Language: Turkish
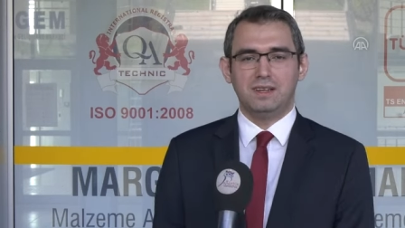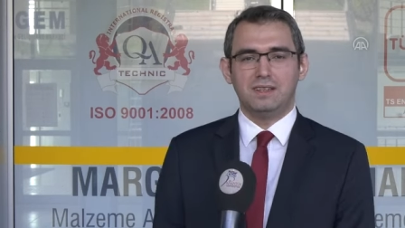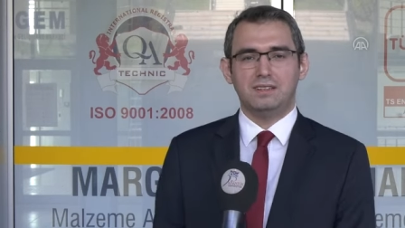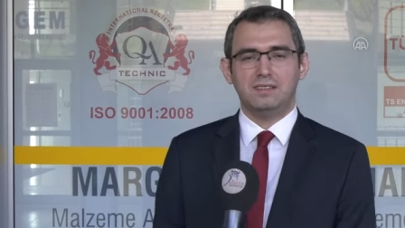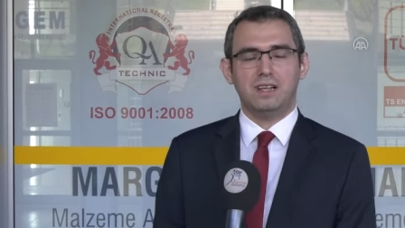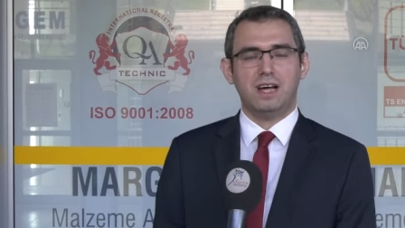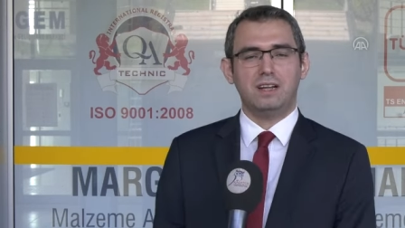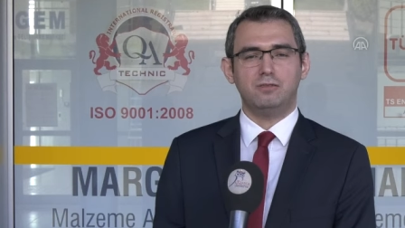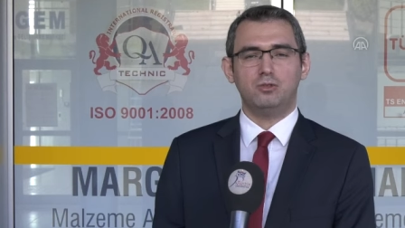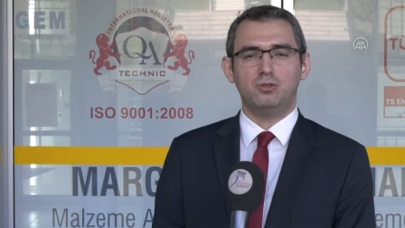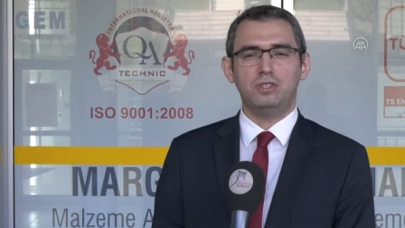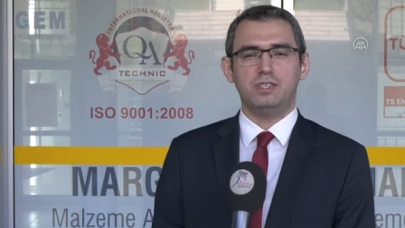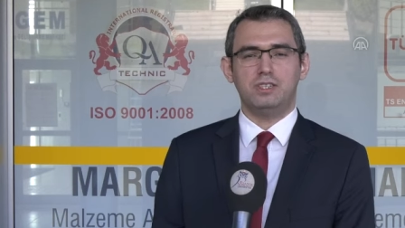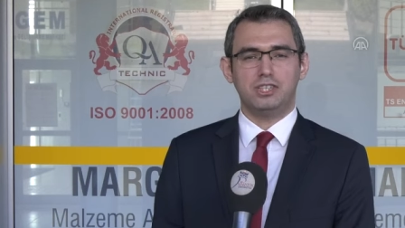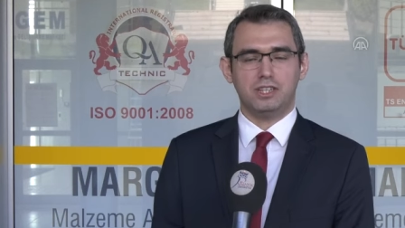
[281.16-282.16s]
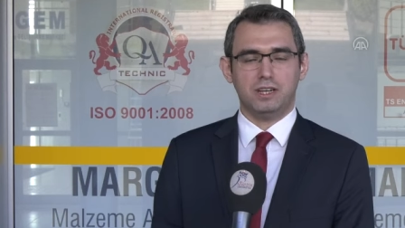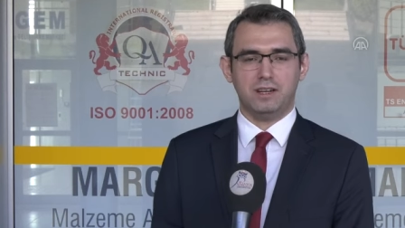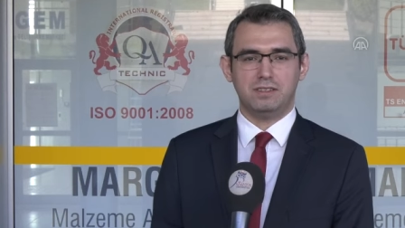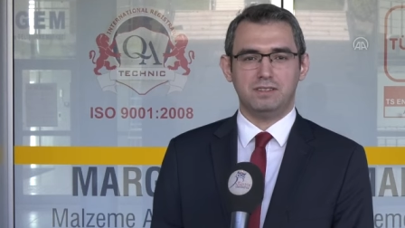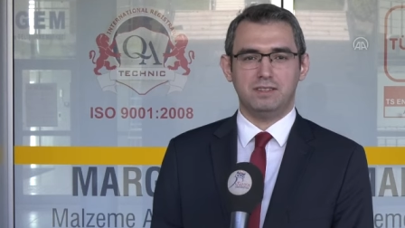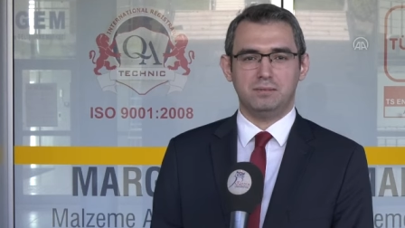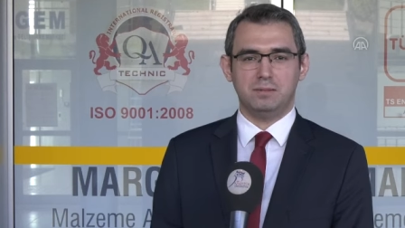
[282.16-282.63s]
Nervürlü
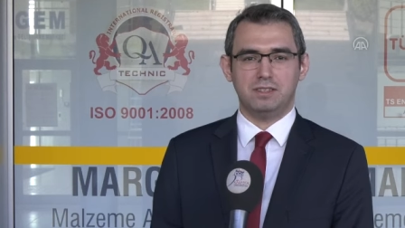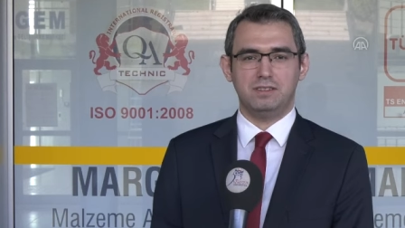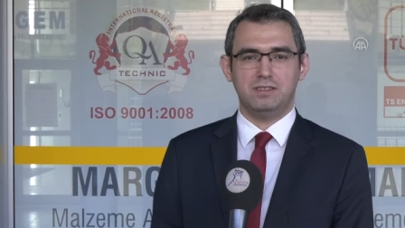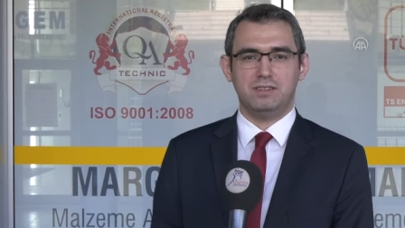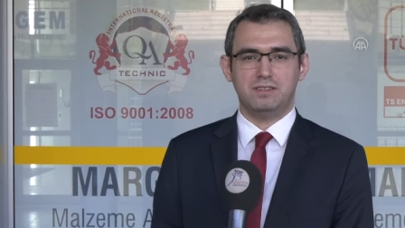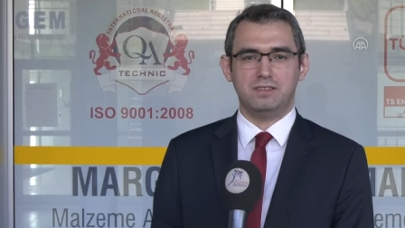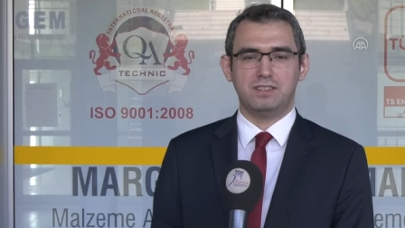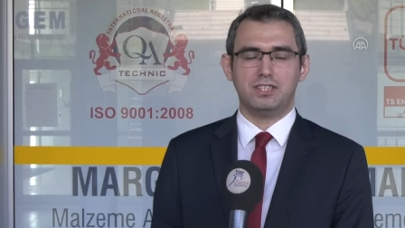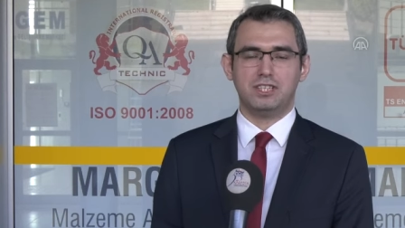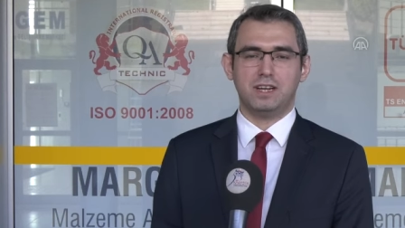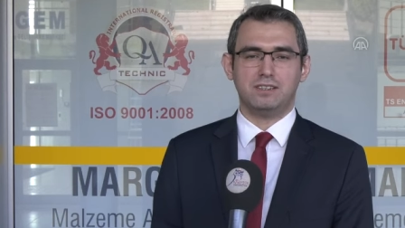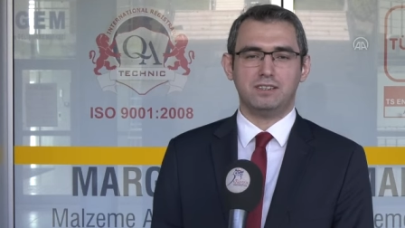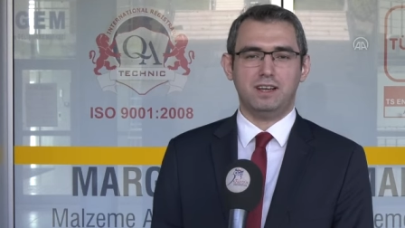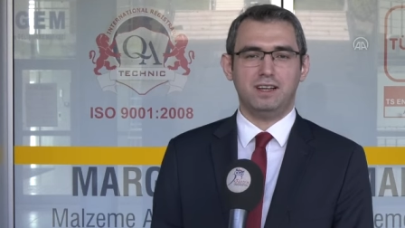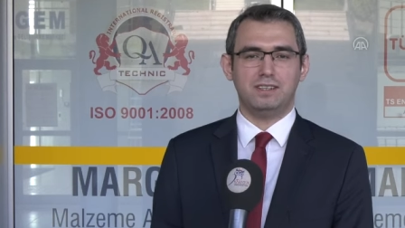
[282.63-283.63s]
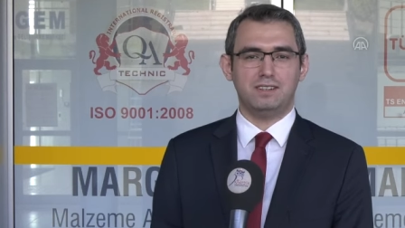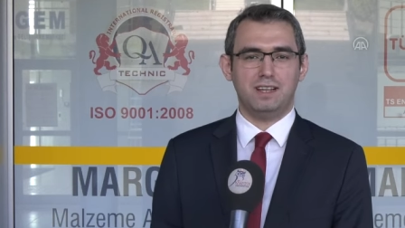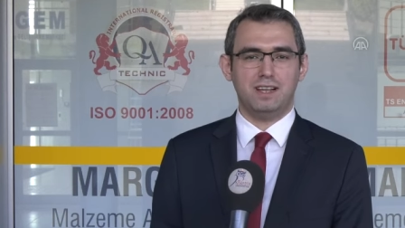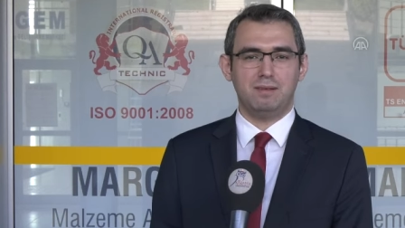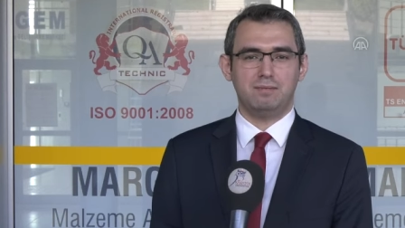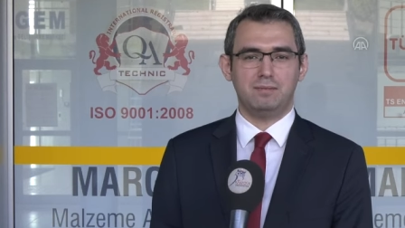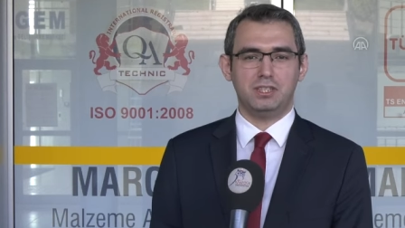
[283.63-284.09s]
inşaat demiri sıcakta
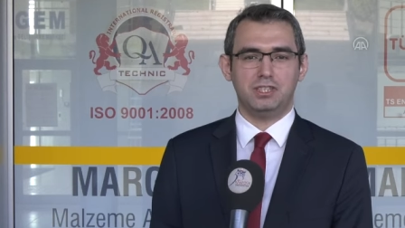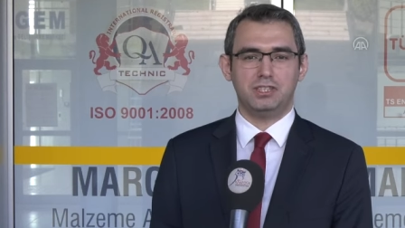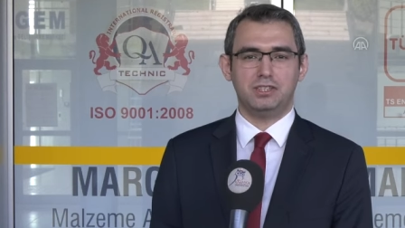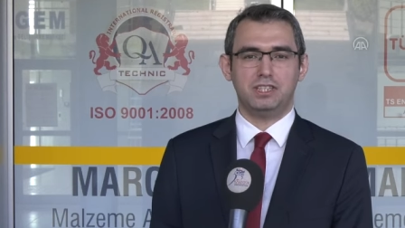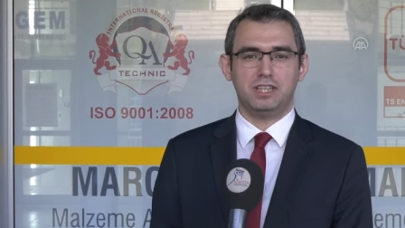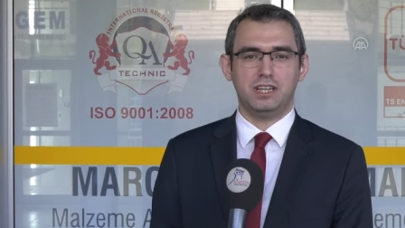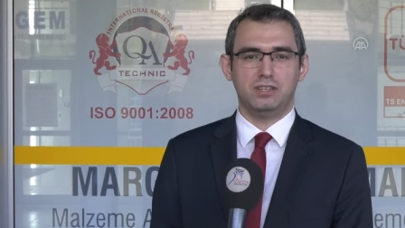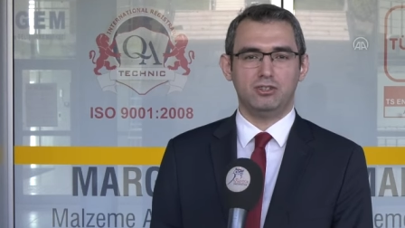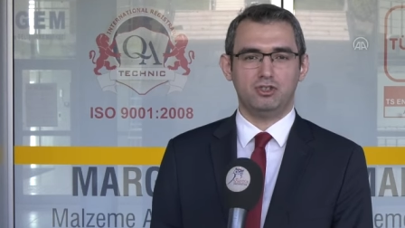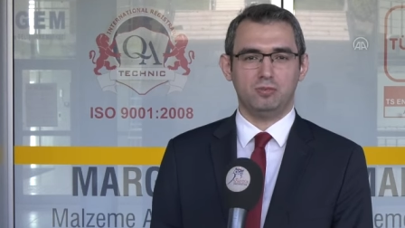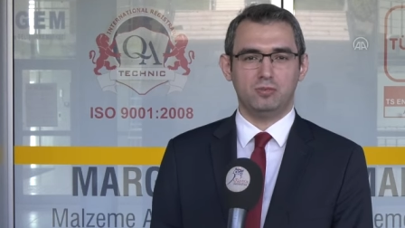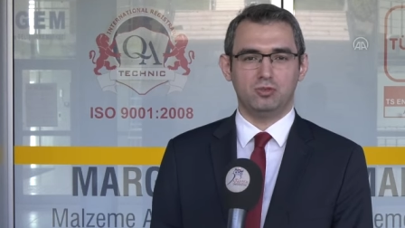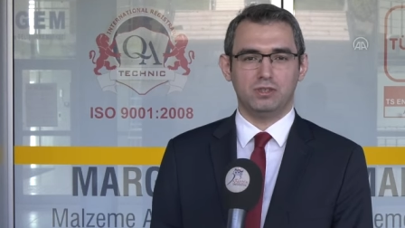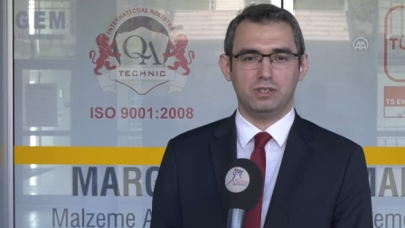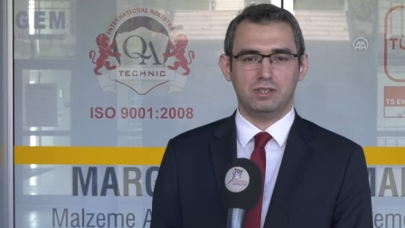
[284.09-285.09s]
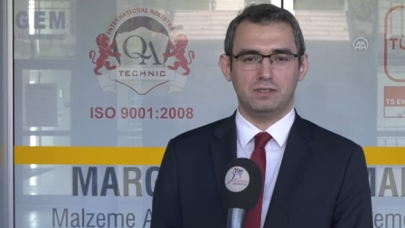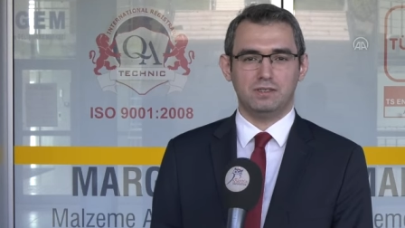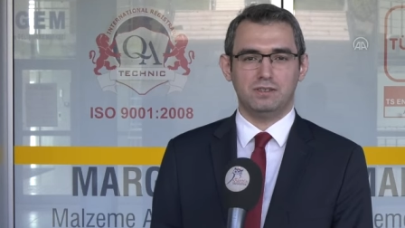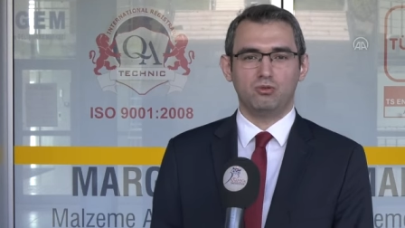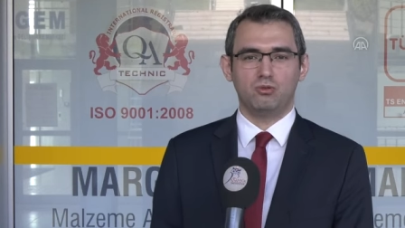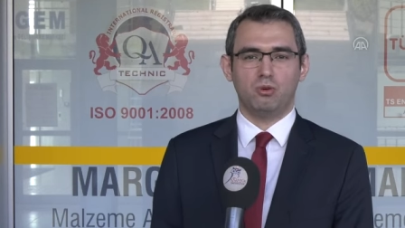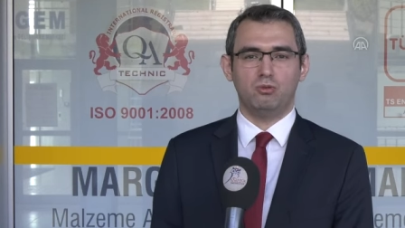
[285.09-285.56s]
haddelenmiş çelik çubukların
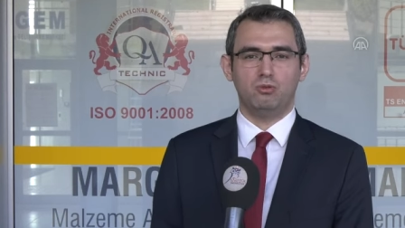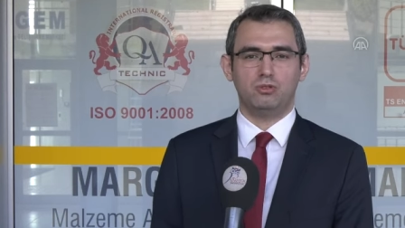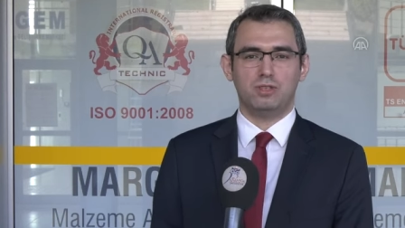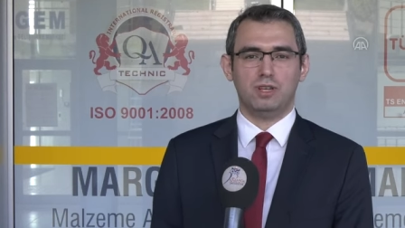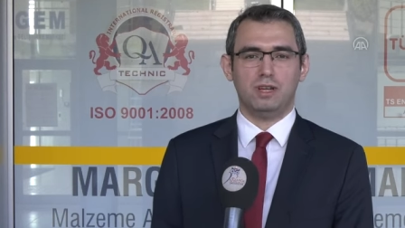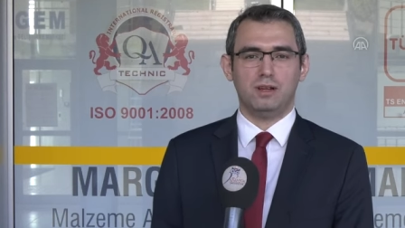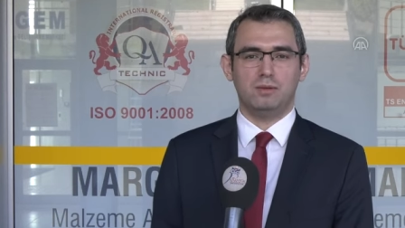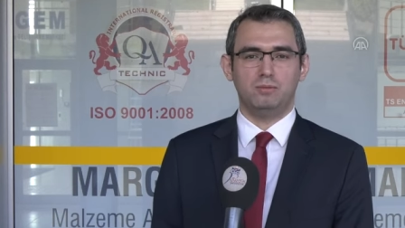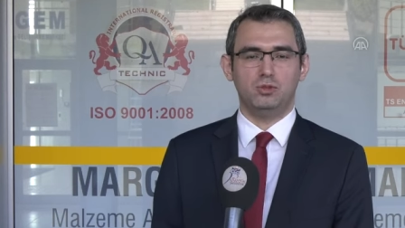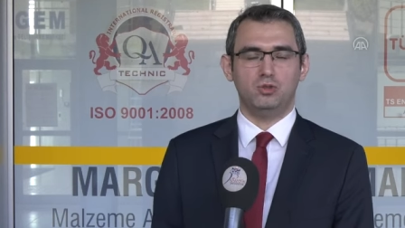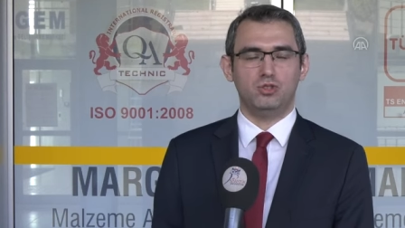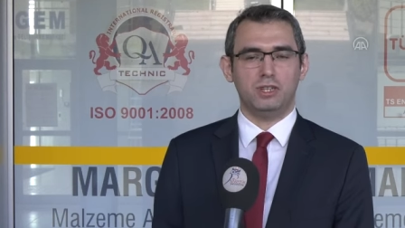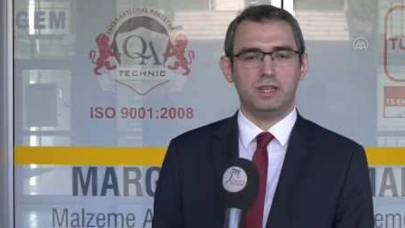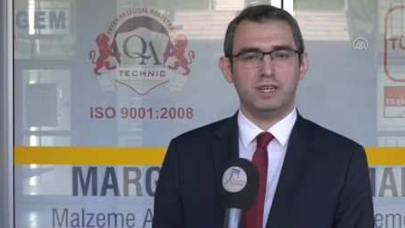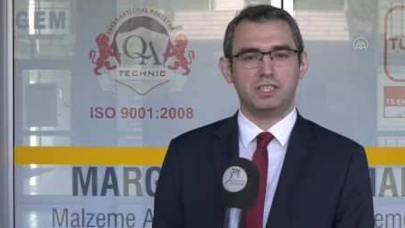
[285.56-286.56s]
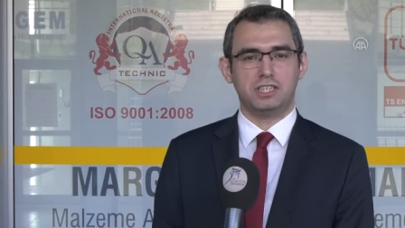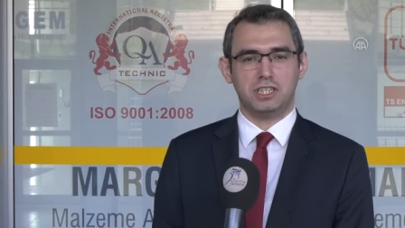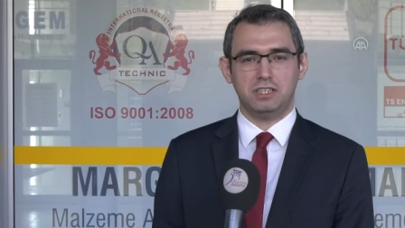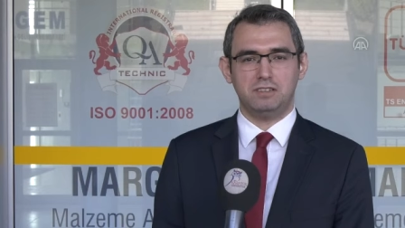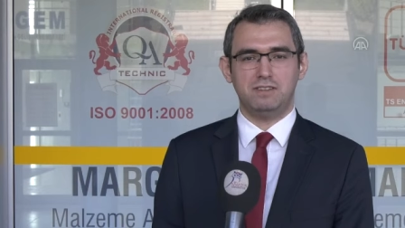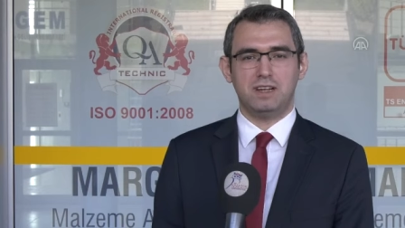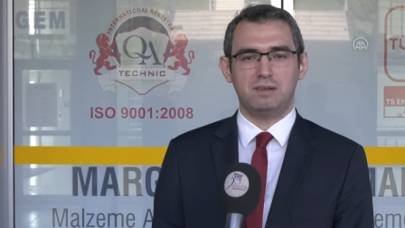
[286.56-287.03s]
soğukta bükülerek
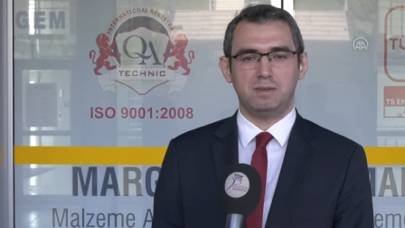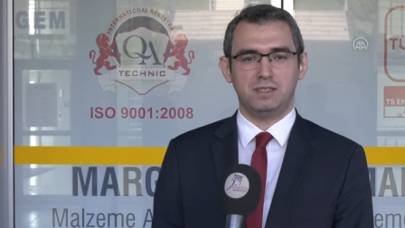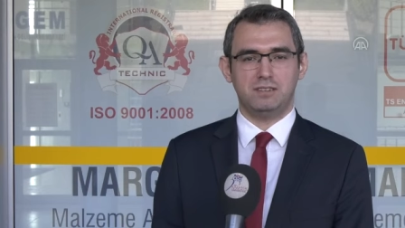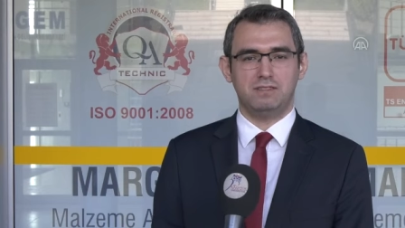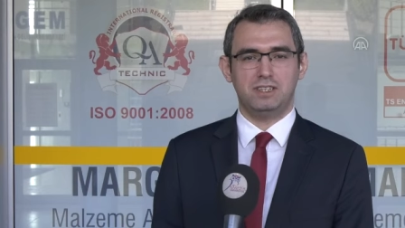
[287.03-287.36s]
şekil vermesi,